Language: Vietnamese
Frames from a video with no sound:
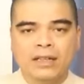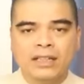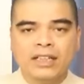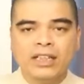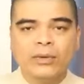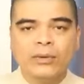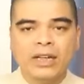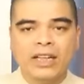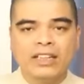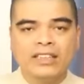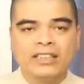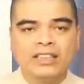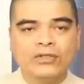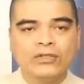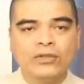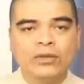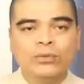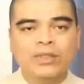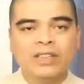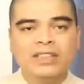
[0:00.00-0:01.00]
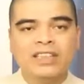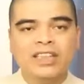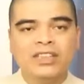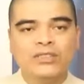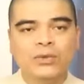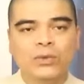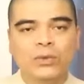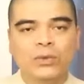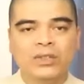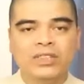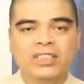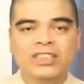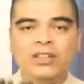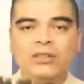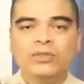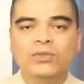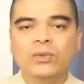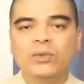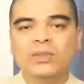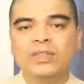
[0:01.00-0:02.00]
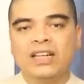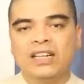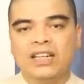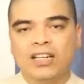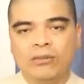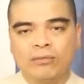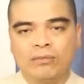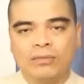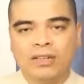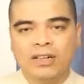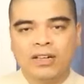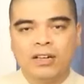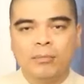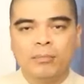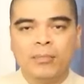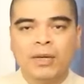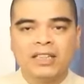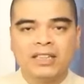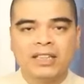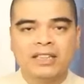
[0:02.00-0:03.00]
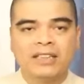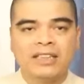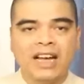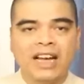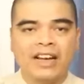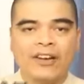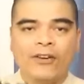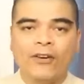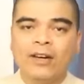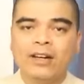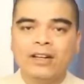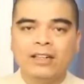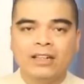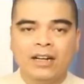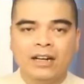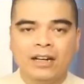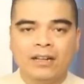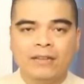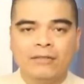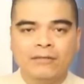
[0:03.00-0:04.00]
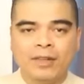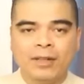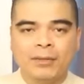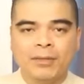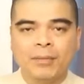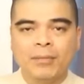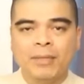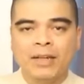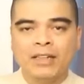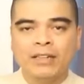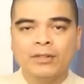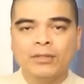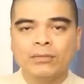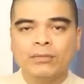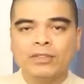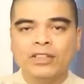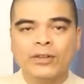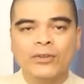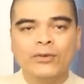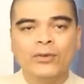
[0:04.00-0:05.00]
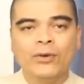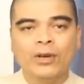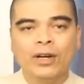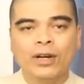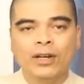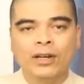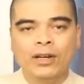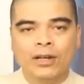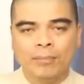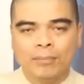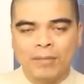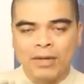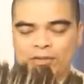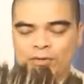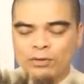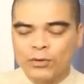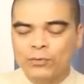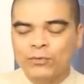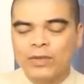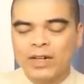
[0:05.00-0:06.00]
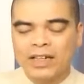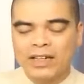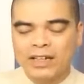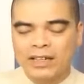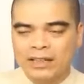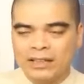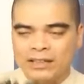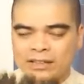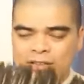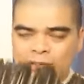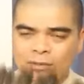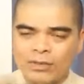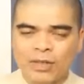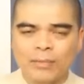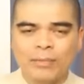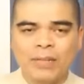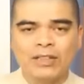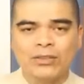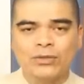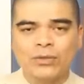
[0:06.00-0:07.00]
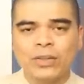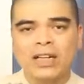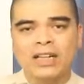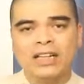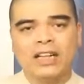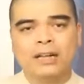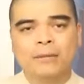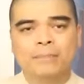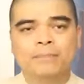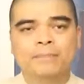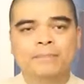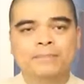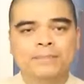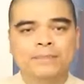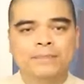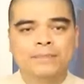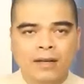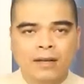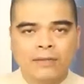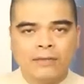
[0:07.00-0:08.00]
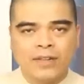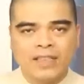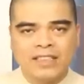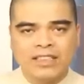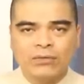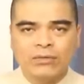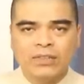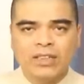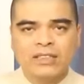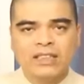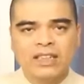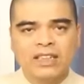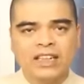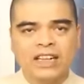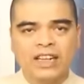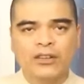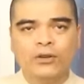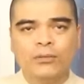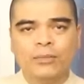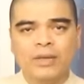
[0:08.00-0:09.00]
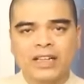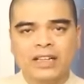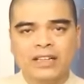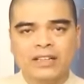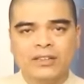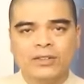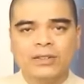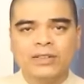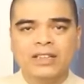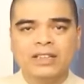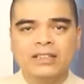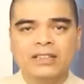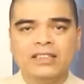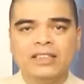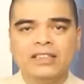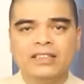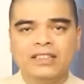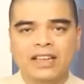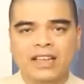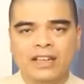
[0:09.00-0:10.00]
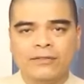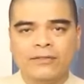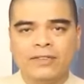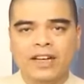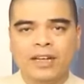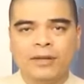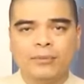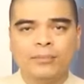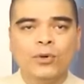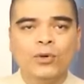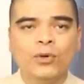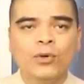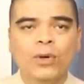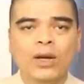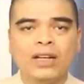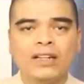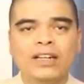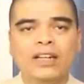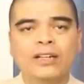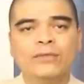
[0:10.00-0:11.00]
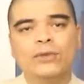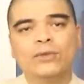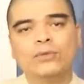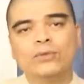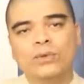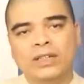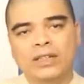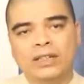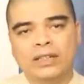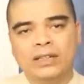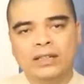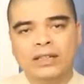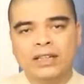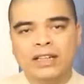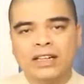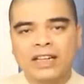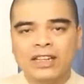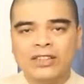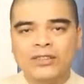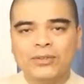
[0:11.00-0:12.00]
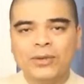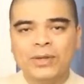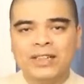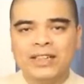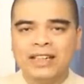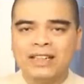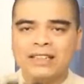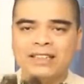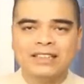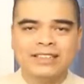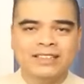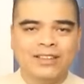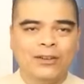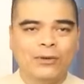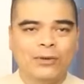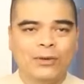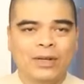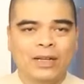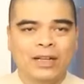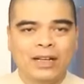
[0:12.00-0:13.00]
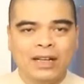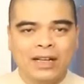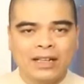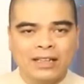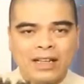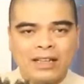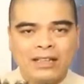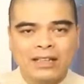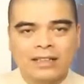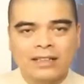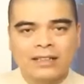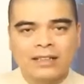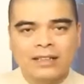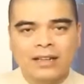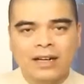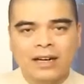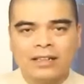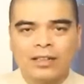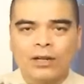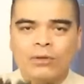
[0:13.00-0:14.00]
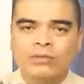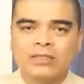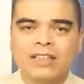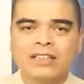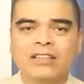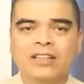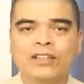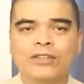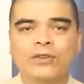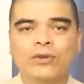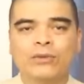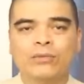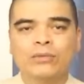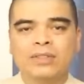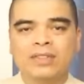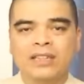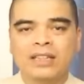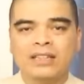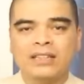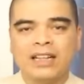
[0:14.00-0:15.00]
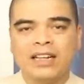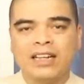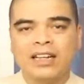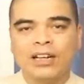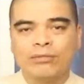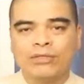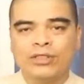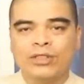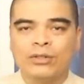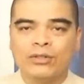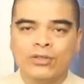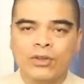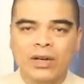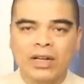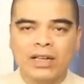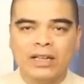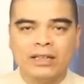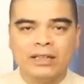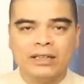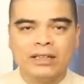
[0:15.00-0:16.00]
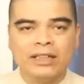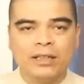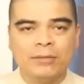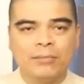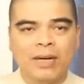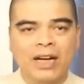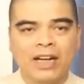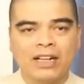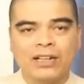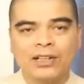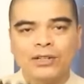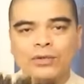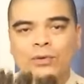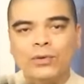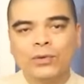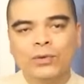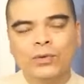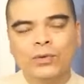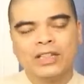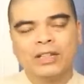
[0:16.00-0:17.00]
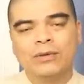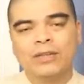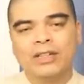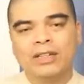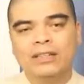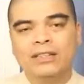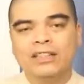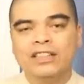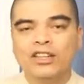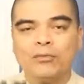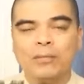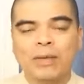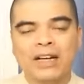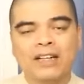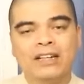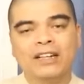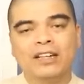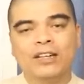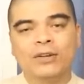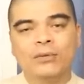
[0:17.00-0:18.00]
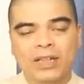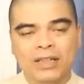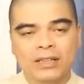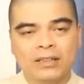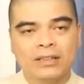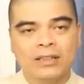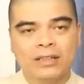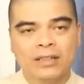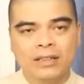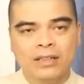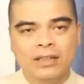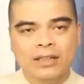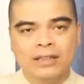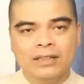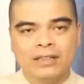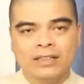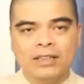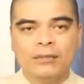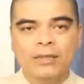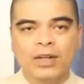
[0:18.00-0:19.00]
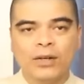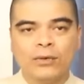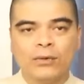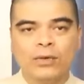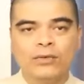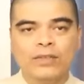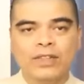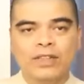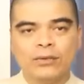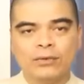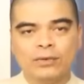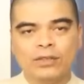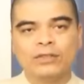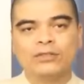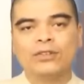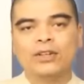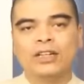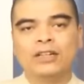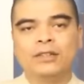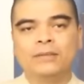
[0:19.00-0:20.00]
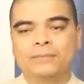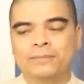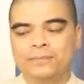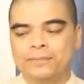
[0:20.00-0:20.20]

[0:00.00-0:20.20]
Điều này sẽ giúp cho gia chủ chiêu dụ tài lộc, mời thần tài gõ cửa và may mắn cũng theo đó mà sung vầy trong nhà bạn suốt cả năm. Và trong chương trình ngày hôm nay, tôi sẽ chia sẻ về bốn loại cây phong thủy nghe thôi đã thấy giàu, đặt ở không gian thờ cúng thì tài lộc chiếu rọi, tiền bạc cứ ùn kéo đến, tiêu ba đời không hết – Xin mời quý vị cùng theo dõi.